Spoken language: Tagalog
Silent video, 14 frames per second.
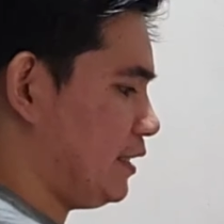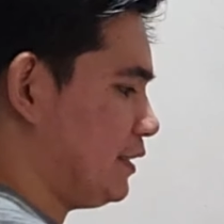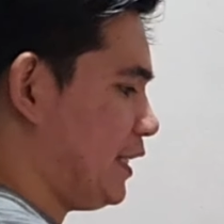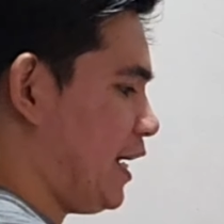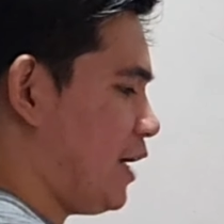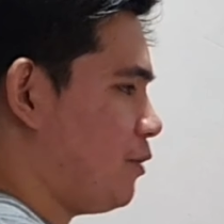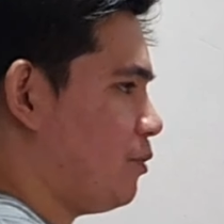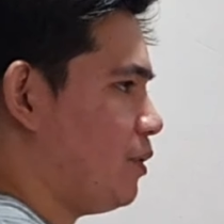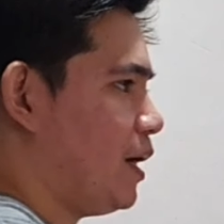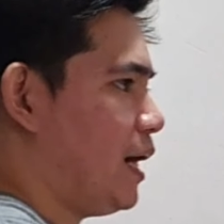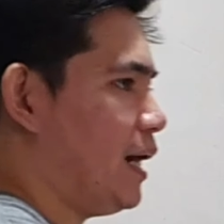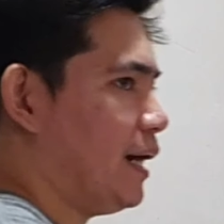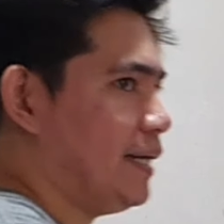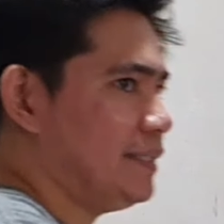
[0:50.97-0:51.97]
Now,
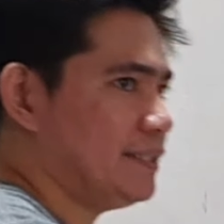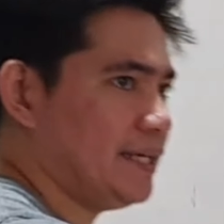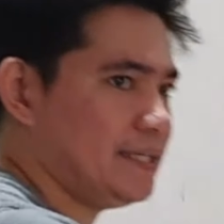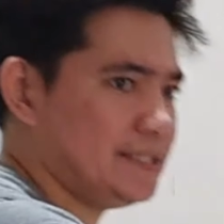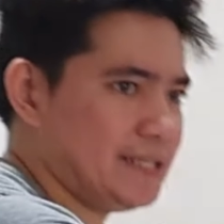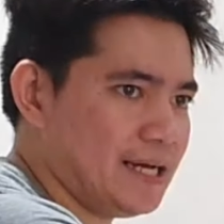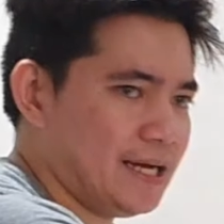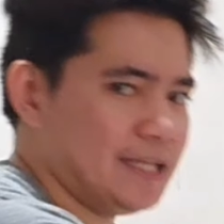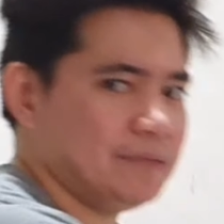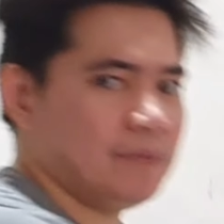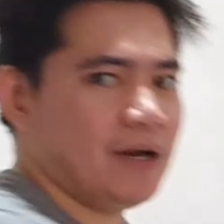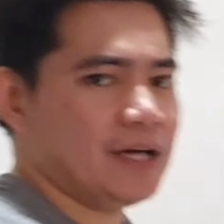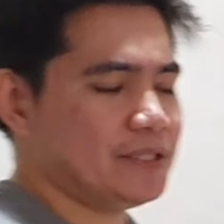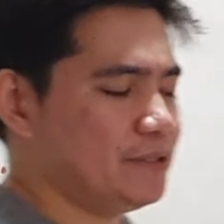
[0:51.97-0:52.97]
ang kaisa-isang
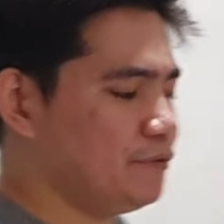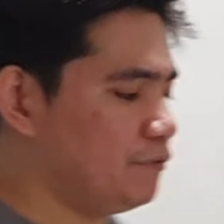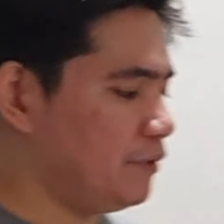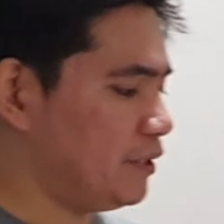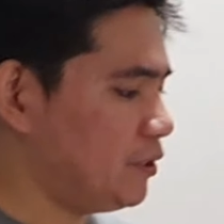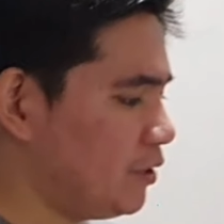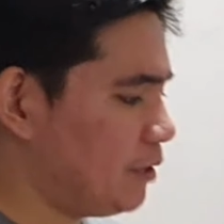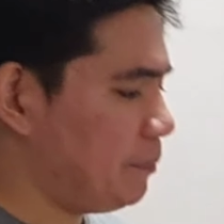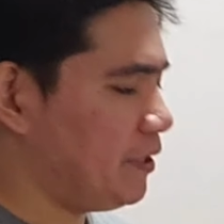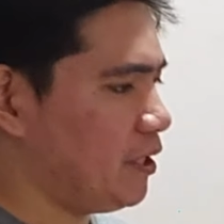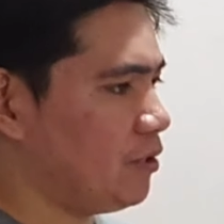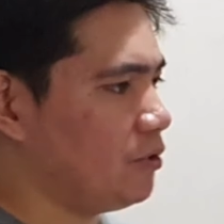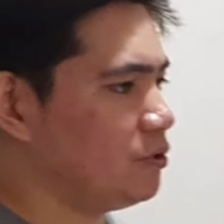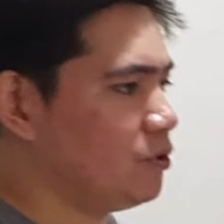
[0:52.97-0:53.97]
unboxing video na
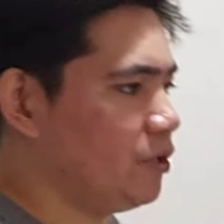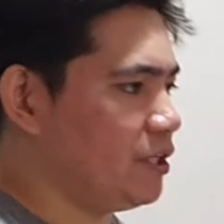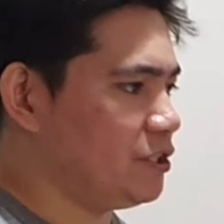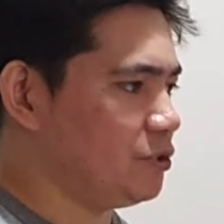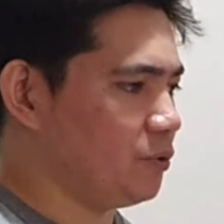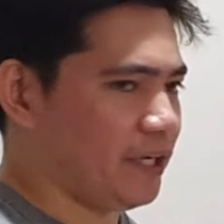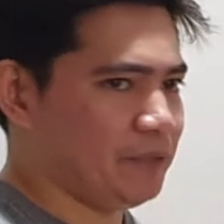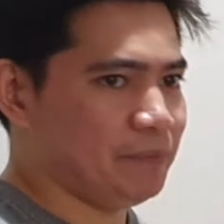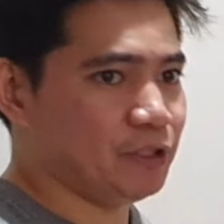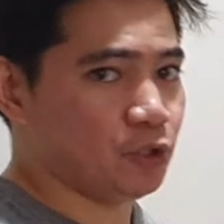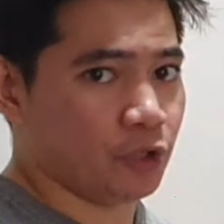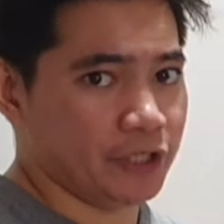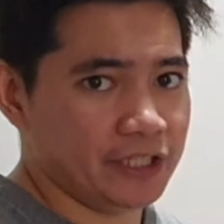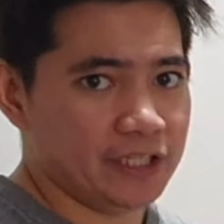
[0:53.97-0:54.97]
pinanood ko is yung kay
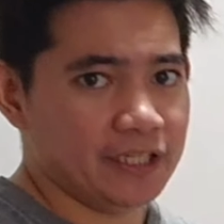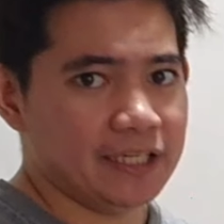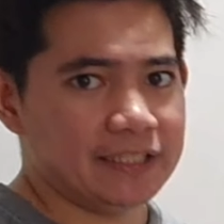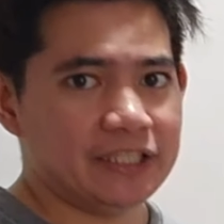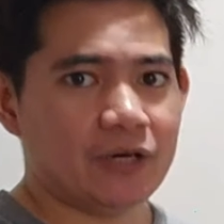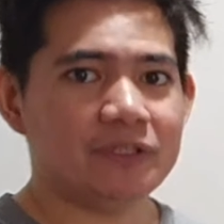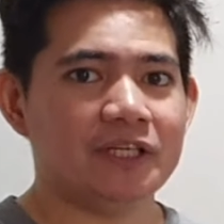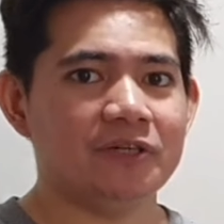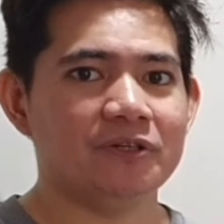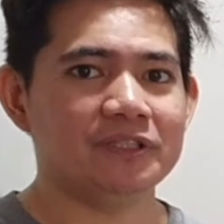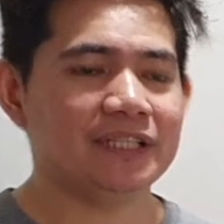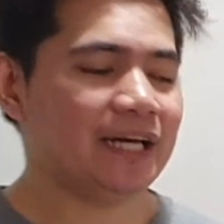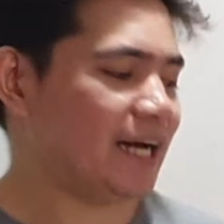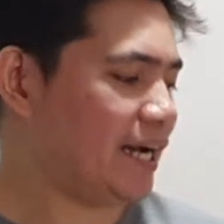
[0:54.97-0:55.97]
Bitoy. Hindi ako
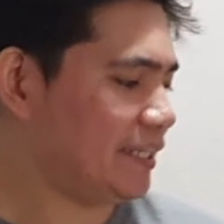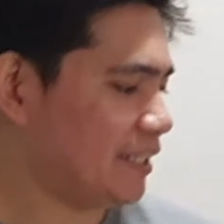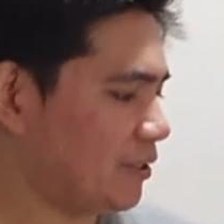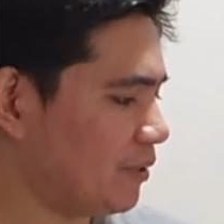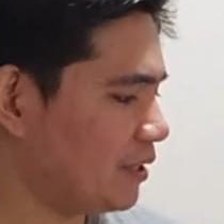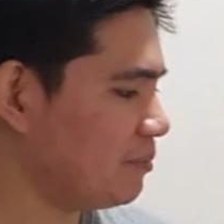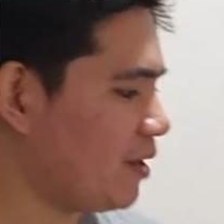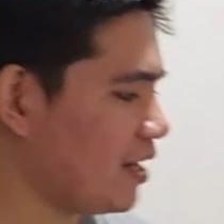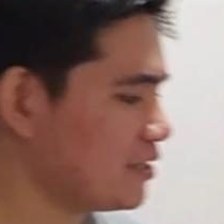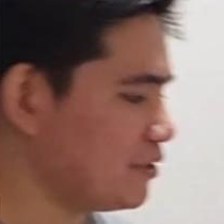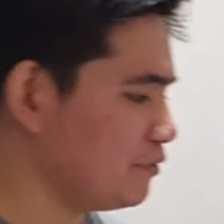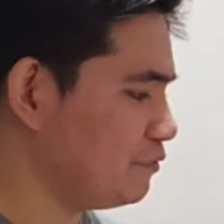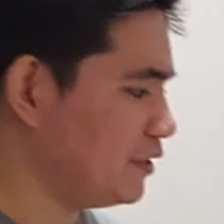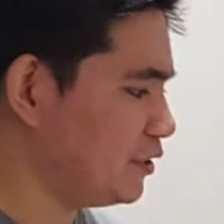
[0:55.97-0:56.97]
nanood ng kahit anong
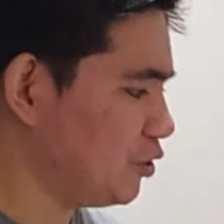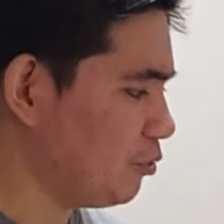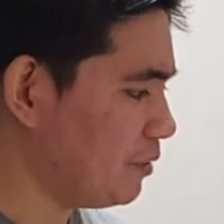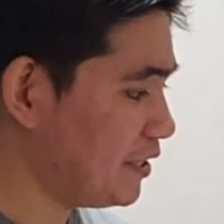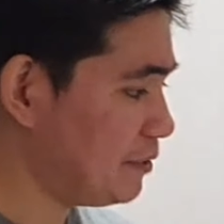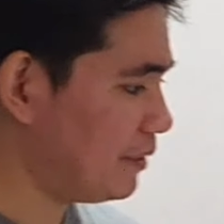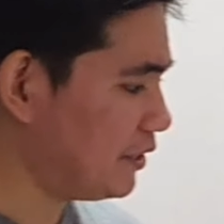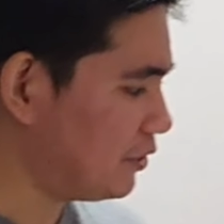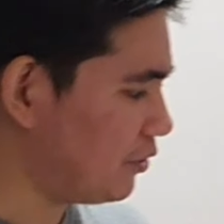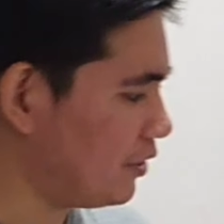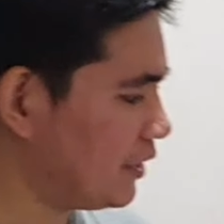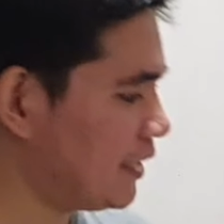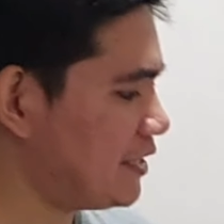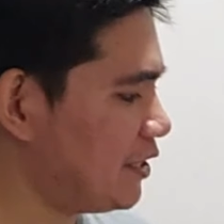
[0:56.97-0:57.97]
unboxing video, maliban
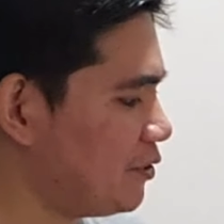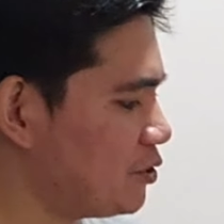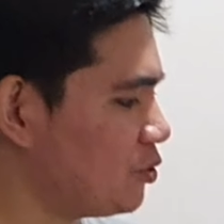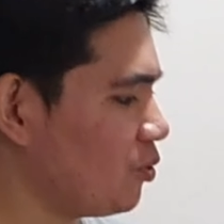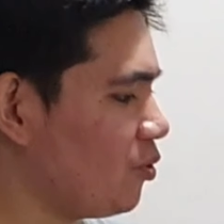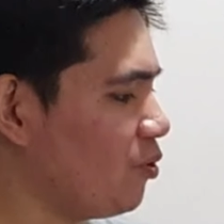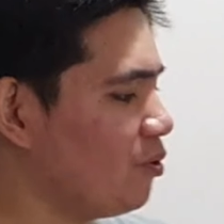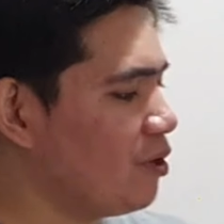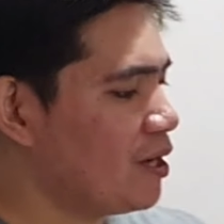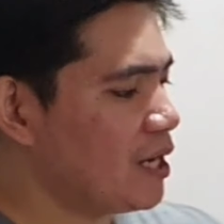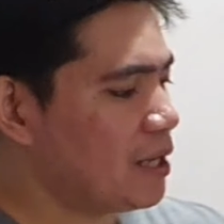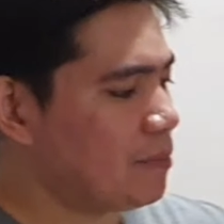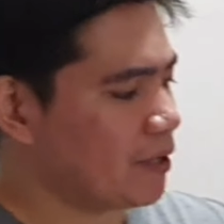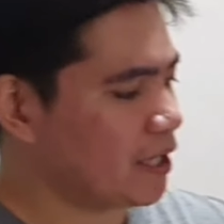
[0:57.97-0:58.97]
doon. Kasi gusto kong
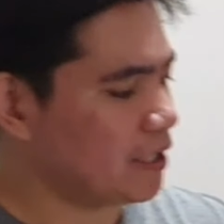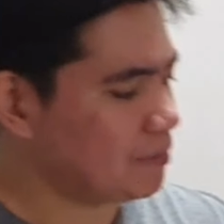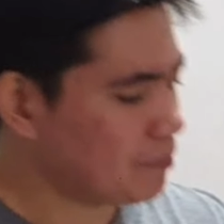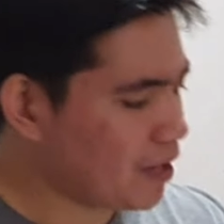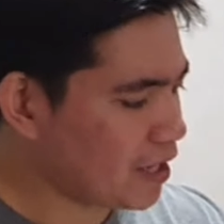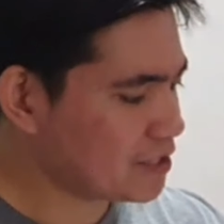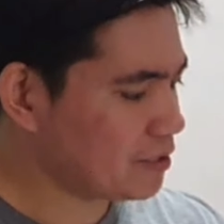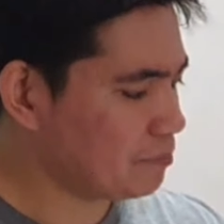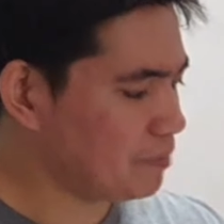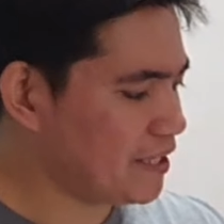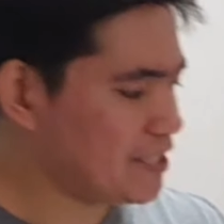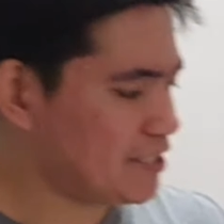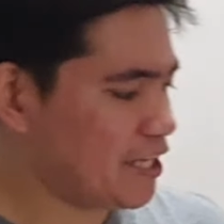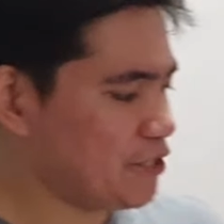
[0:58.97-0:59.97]
mag-unbox ng
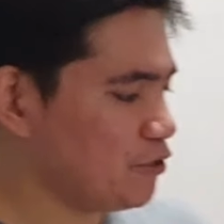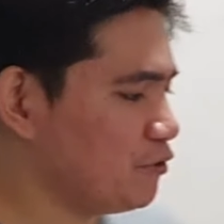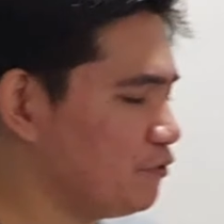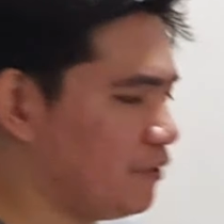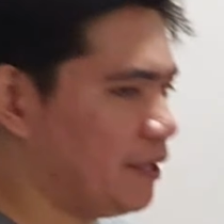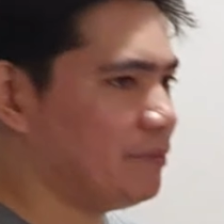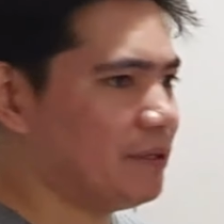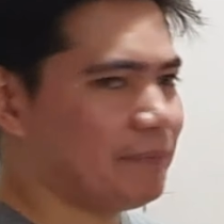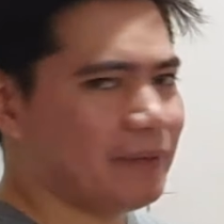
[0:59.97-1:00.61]
PlayStation 5 na